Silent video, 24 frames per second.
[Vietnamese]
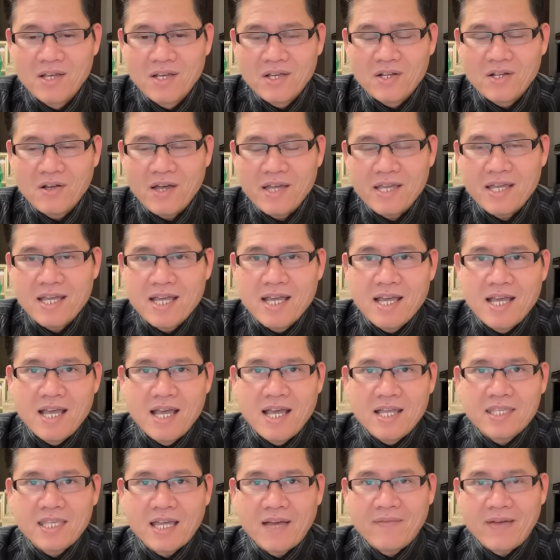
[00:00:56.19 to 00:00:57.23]
rồi
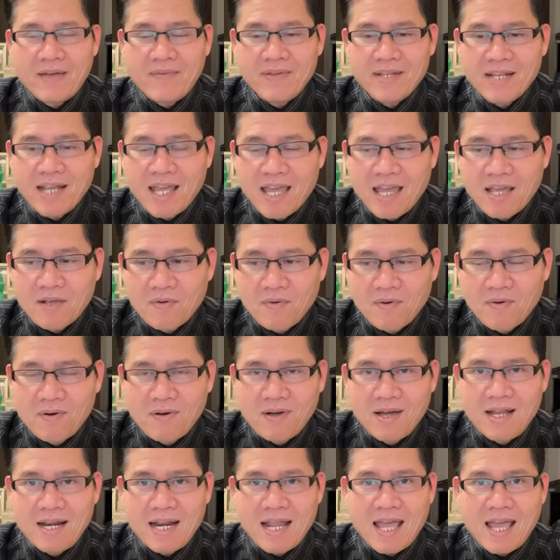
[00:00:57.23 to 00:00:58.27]
trở về vấn đề
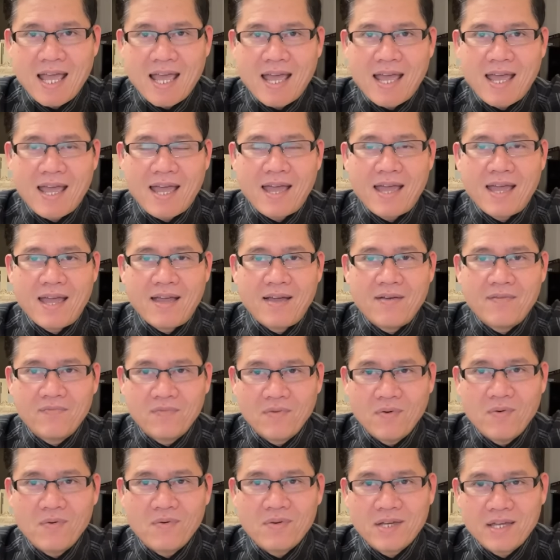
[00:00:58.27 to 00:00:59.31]
của là
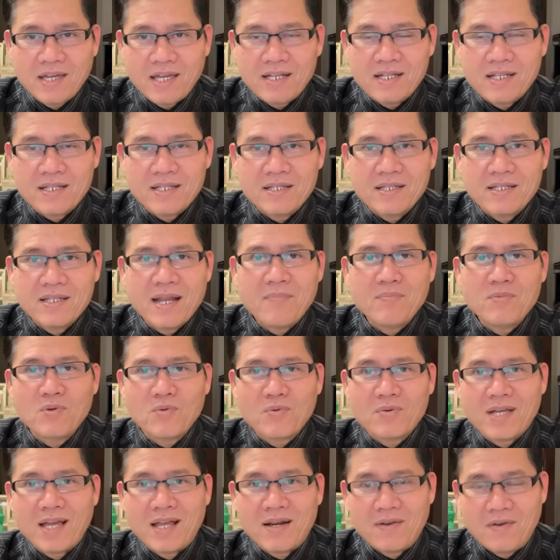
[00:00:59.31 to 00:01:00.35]
vụ kiện
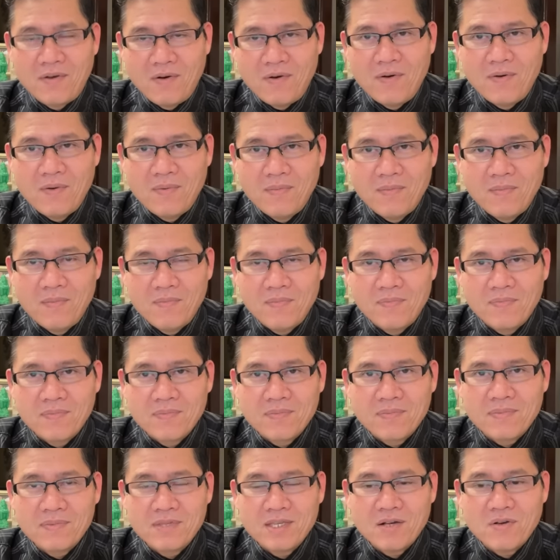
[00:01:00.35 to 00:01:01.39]
50.000 đô
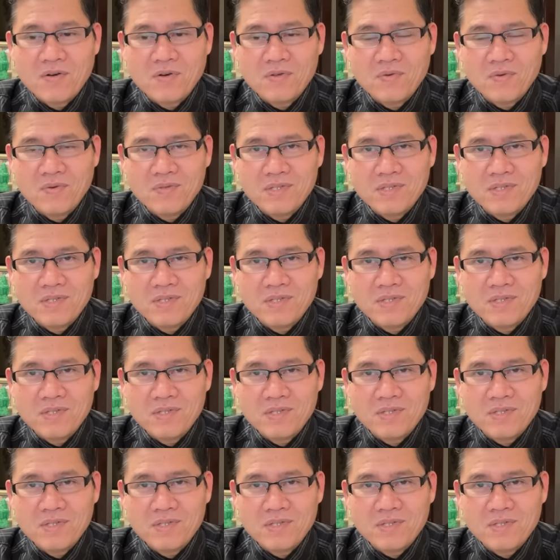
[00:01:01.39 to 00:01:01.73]
như cô chú